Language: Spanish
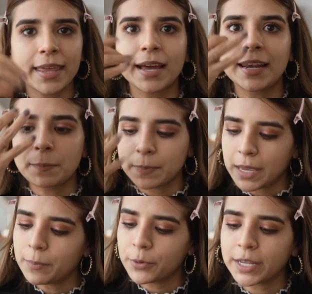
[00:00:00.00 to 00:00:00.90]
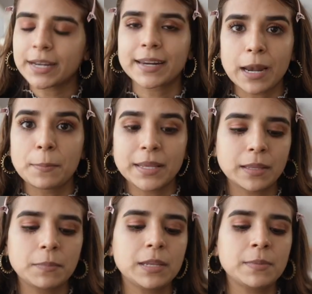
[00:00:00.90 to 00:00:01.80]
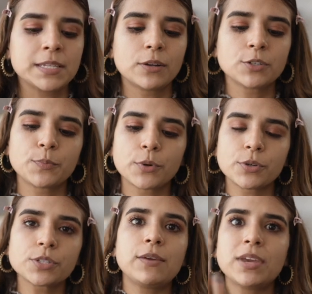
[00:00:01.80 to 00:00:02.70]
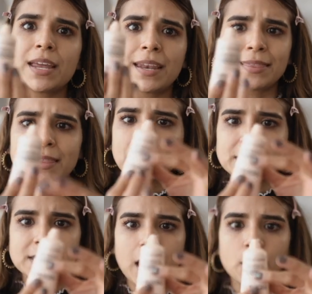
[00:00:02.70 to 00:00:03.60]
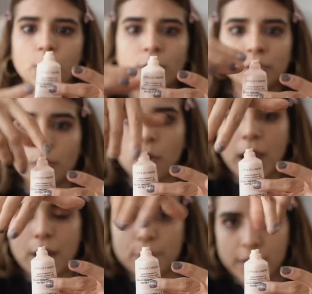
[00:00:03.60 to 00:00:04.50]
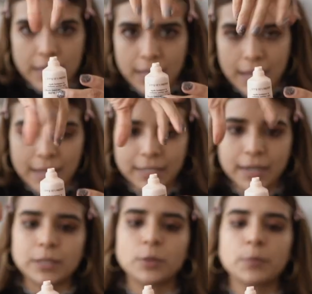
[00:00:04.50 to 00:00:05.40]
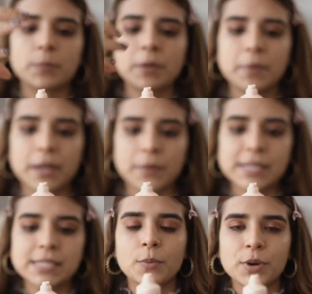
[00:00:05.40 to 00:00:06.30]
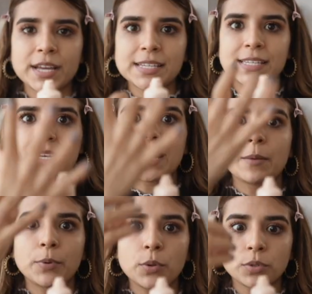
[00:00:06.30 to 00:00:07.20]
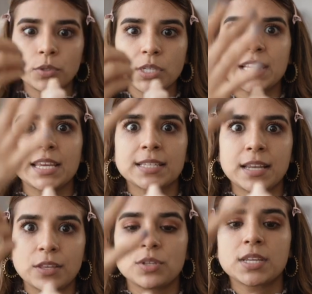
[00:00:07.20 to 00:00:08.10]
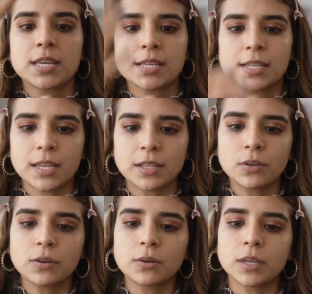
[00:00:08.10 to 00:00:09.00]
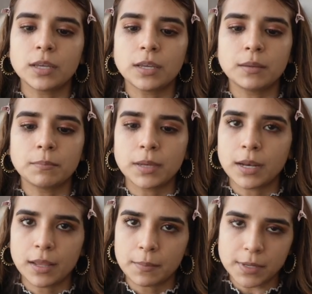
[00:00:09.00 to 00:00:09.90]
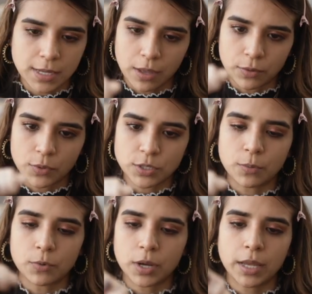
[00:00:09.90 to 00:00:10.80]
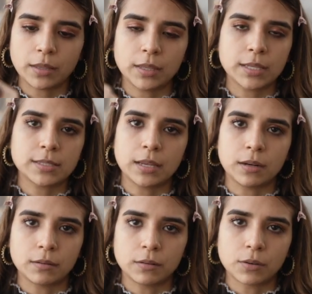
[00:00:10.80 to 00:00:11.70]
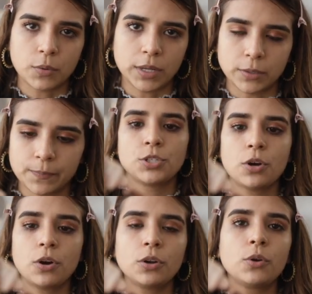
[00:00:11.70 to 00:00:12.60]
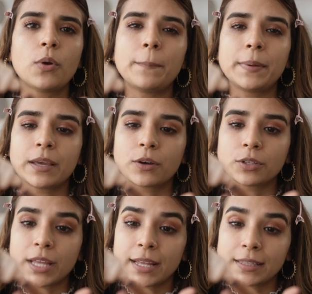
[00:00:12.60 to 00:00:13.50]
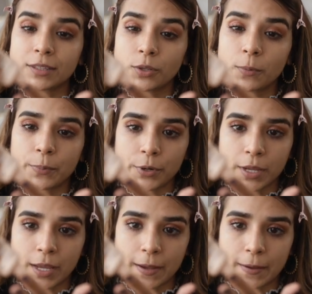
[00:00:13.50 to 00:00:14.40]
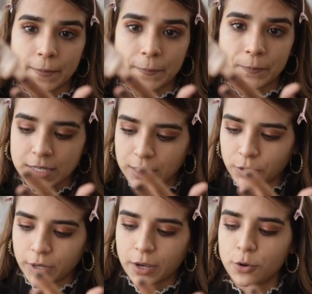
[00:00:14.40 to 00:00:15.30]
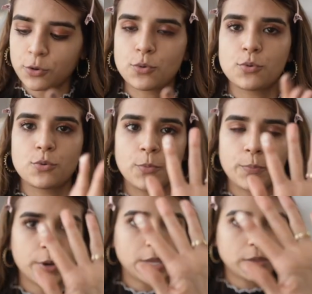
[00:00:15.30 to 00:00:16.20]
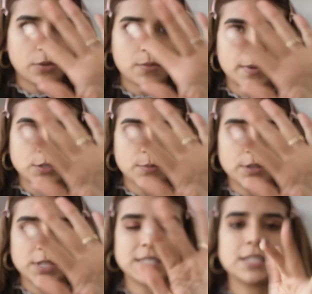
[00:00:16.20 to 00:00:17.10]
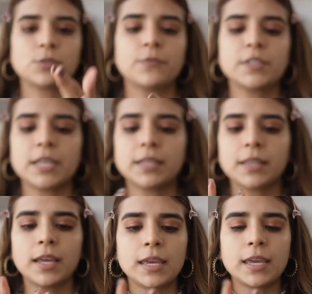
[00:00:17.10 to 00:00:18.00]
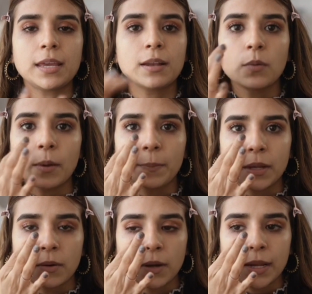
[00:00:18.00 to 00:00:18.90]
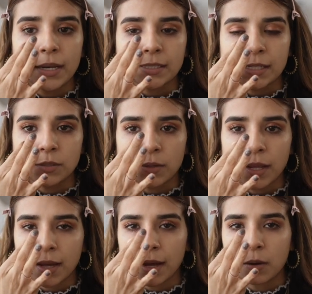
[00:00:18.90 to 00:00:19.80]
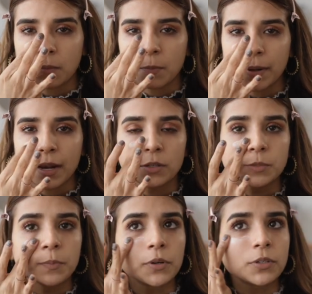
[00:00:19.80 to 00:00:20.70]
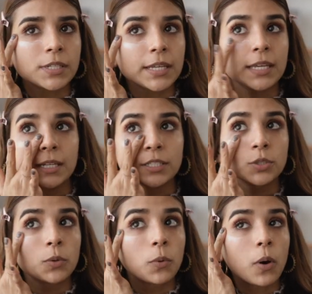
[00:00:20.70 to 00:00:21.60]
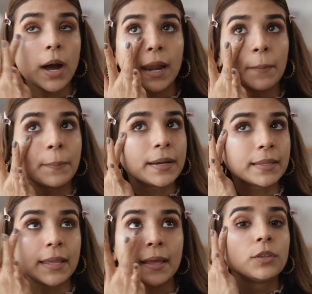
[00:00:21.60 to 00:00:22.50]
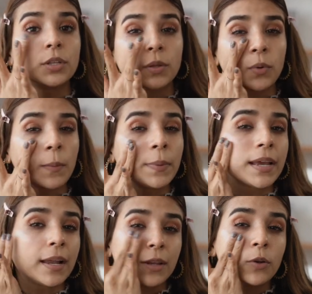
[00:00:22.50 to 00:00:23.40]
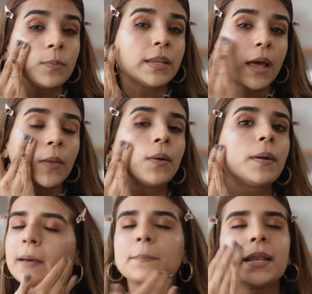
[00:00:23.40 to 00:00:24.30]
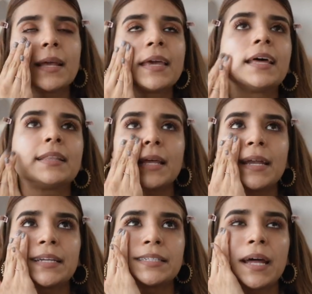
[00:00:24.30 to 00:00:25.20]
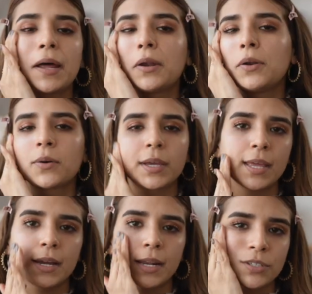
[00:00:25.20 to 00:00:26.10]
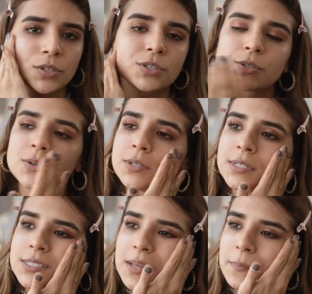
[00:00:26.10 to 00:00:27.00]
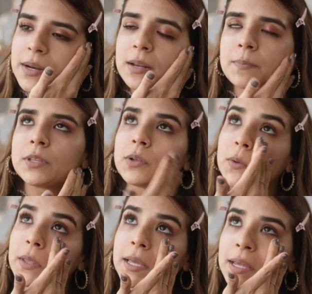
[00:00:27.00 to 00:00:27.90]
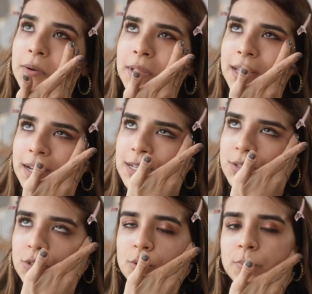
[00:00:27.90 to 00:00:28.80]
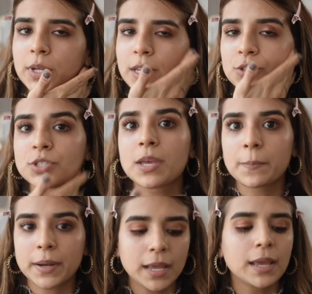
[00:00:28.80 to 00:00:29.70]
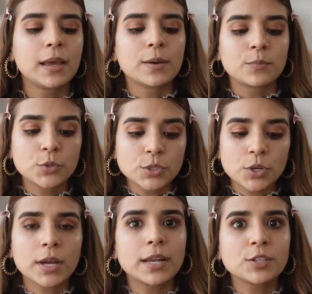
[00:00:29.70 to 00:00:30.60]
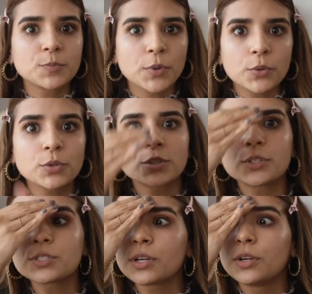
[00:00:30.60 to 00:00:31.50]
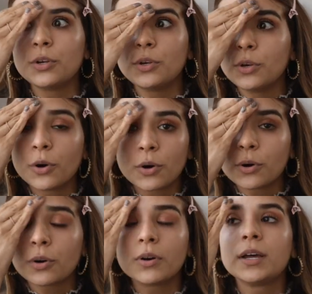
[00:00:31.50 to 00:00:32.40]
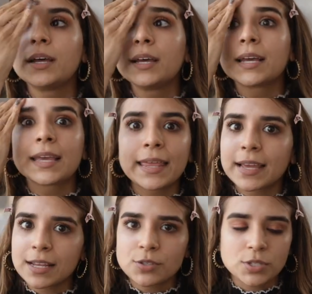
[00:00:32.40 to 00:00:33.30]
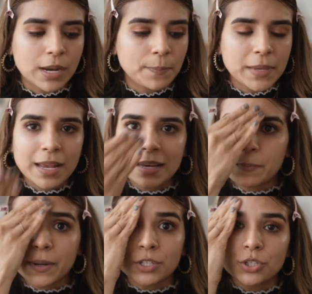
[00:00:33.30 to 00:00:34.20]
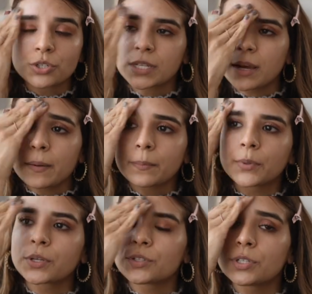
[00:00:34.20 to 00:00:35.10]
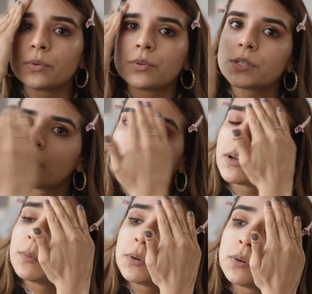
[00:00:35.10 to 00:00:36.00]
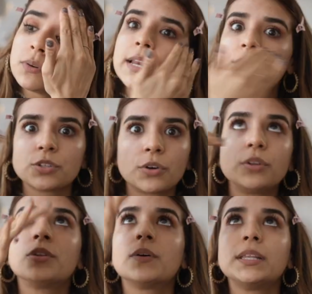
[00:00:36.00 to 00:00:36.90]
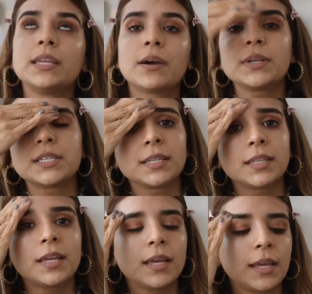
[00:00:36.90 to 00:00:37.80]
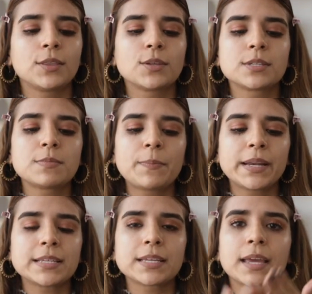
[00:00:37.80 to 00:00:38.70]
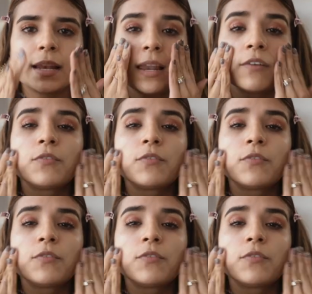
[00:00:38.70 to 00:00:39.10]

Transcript: que deja en la piel porque realmente minimiza los poros y viene demasiado. Cuando abrí el tarrito por primera vez, como que se salía el producto y seguía saliendo y seguía saliendo y viene demasiado. No es como que te estén robando. Yo no aplico tanto porque Siento que con un poquito, más o menos así es suficiente. Y lo aplico en esta zona acá como para los poros y subo a la parte donde uno aplica el iluminador. La piel queda tersa, no queda grasoso. Siempre repito lo de que no queda grasoso porque yo siempre busco que los productos no quede grasosa la piel ni parchosa, porque si no uno se va a ver como el sol todo el día brillante. Entonces me parece que la